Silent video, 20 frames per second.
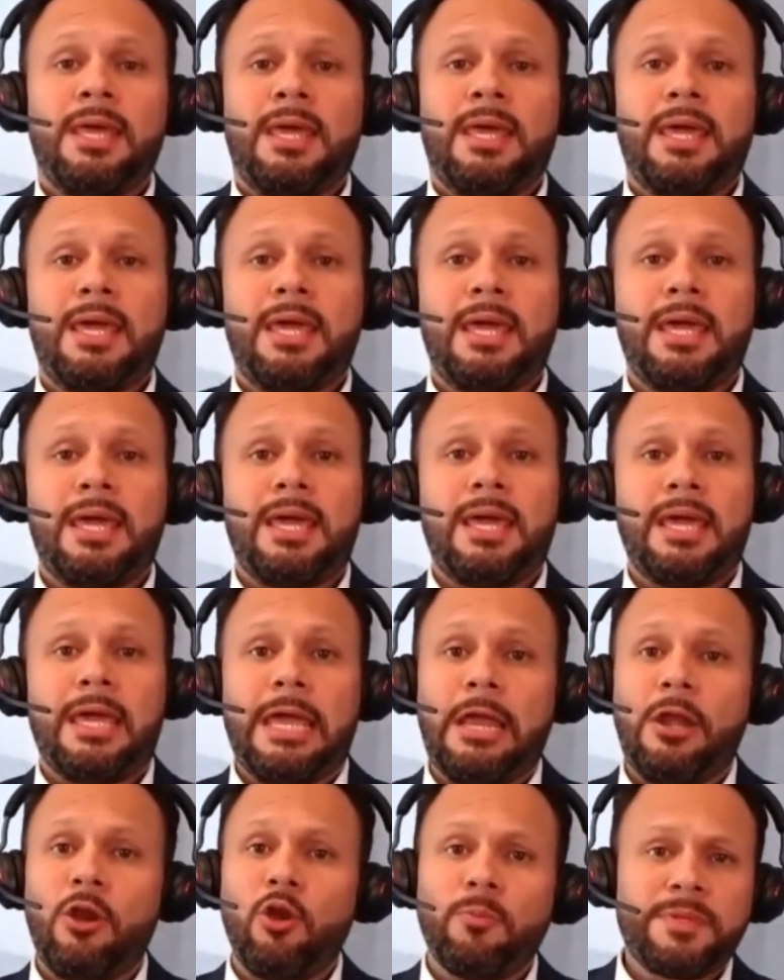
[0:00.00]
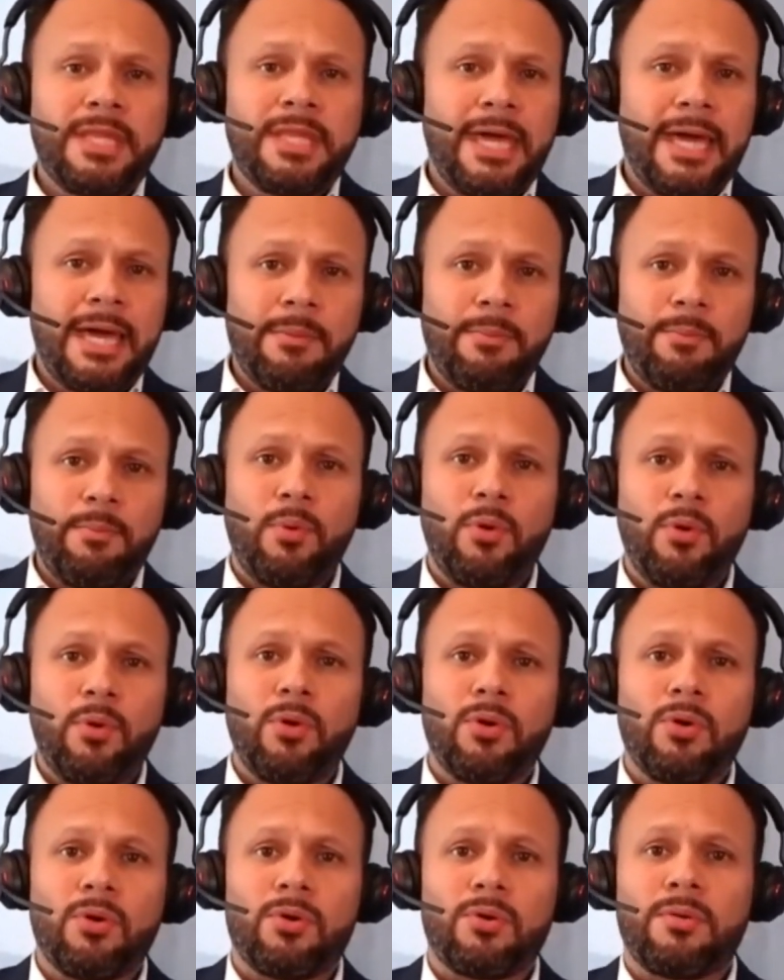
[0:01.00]
el optar
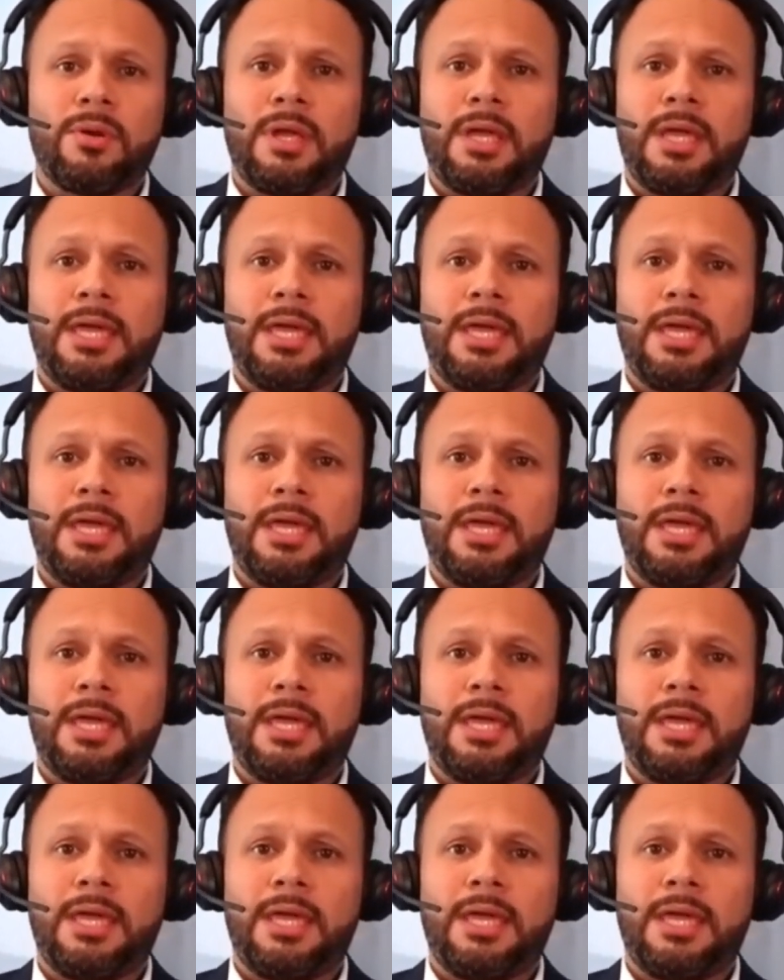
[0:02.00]
por